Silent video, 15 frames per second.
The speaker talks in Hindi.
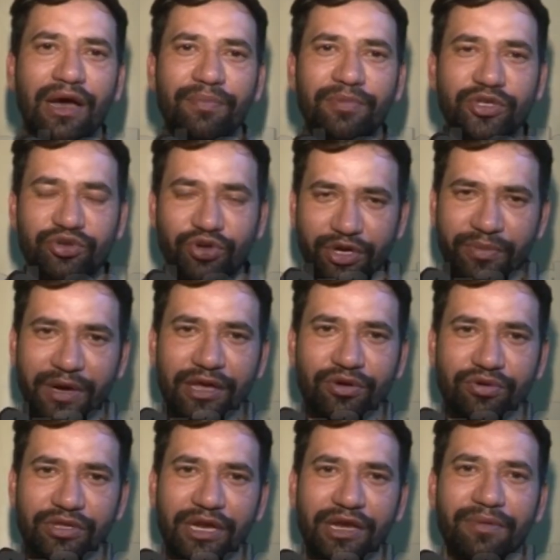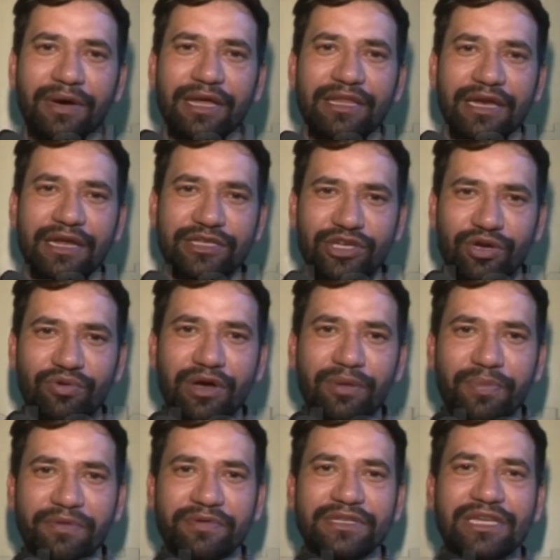अपने छोटे भाई को धन्यवाद देना चाहूँगा
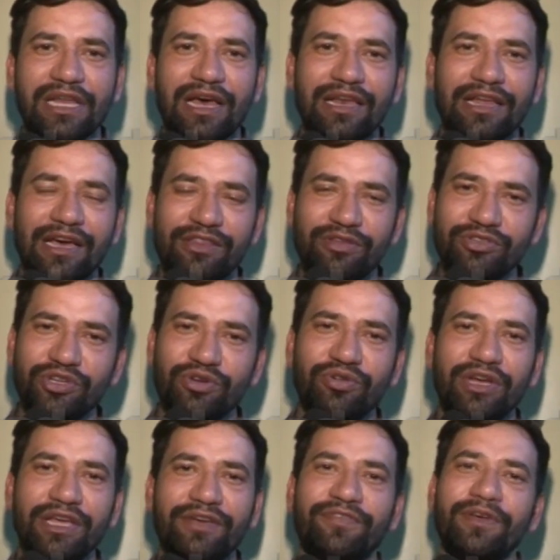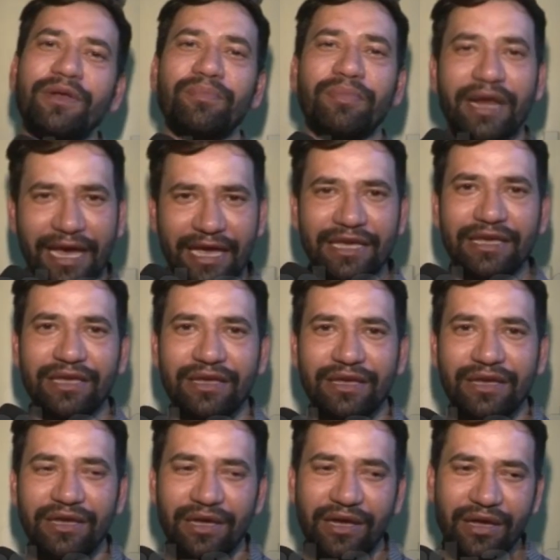प्रवेश लाल यादव जिन्होंने ये फिल्म बनाई
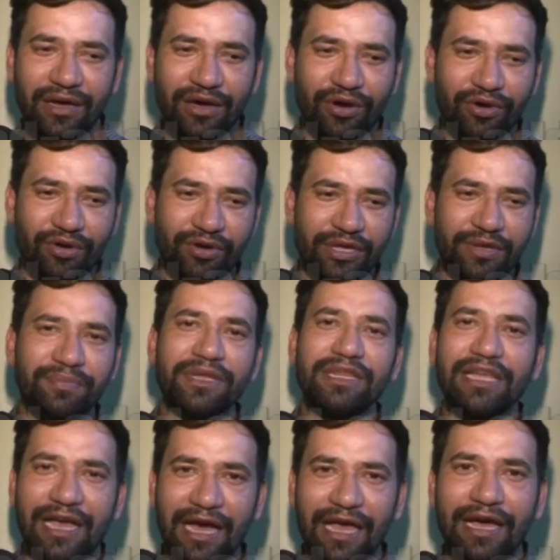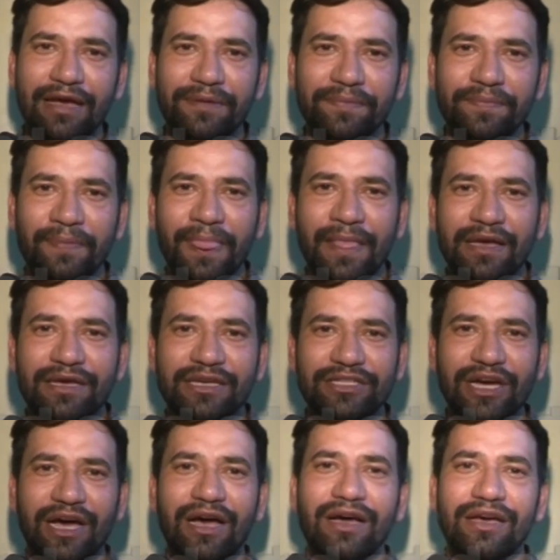और हिम्मत दिखाया कि
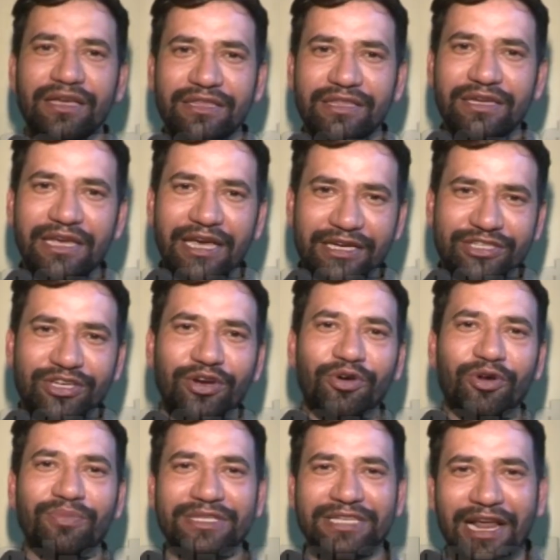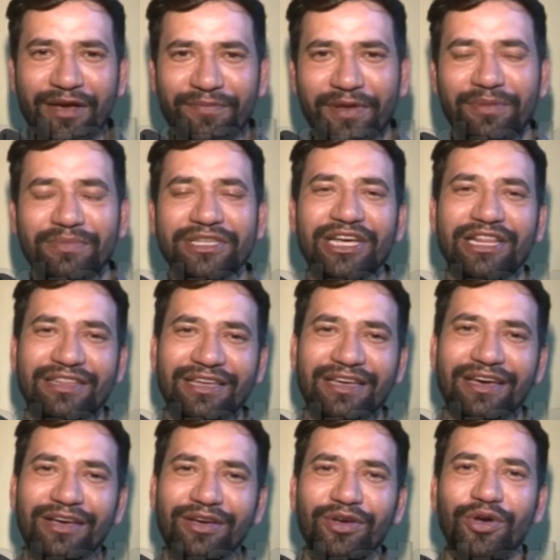जहाँ इतनी एक्शन और मसाला फिल्में चलती
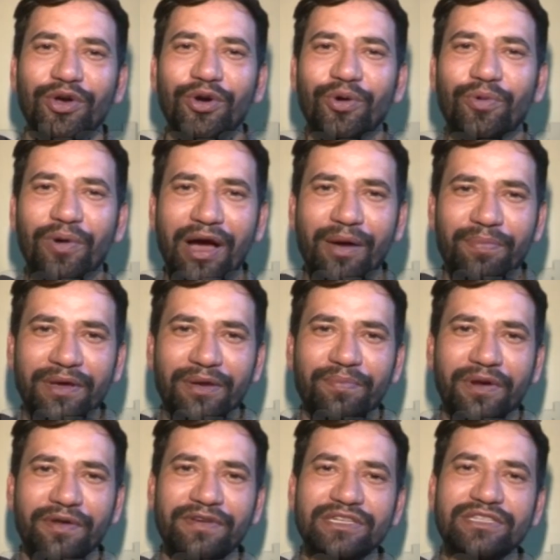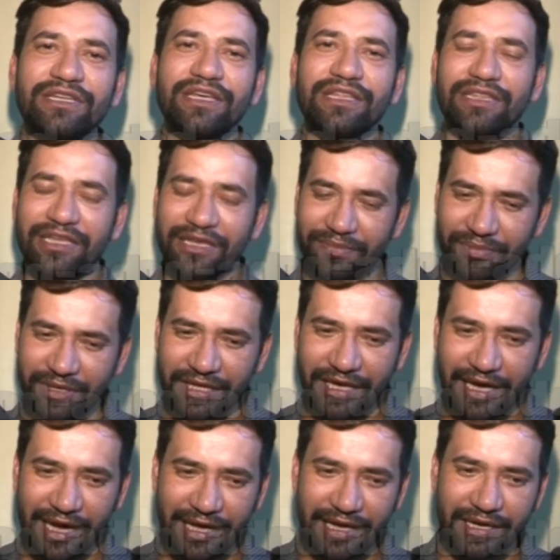है वहाँ पे प्रवेश ने इतनी हिम्मत
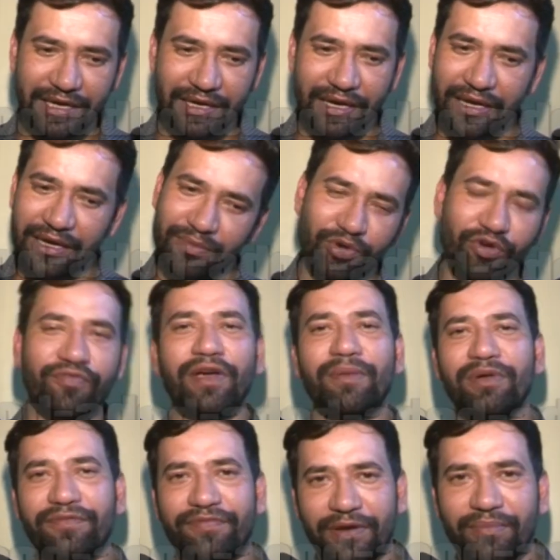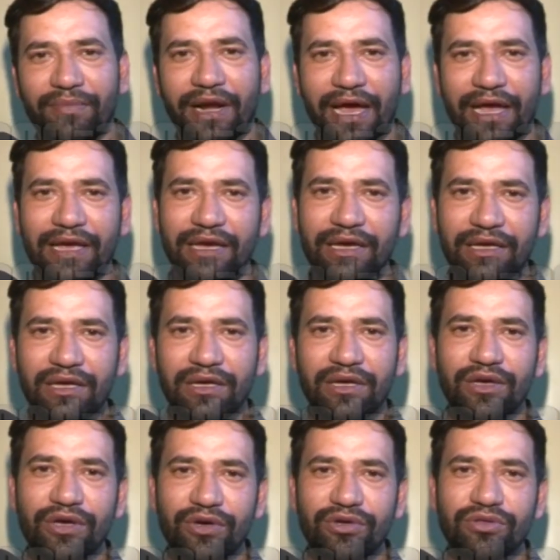दिखाई कि नहीं हम लोग फैमिली फिल्म बनाएंगे
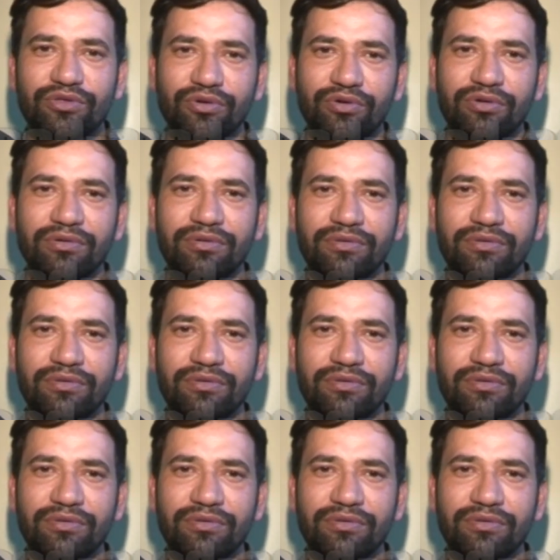तो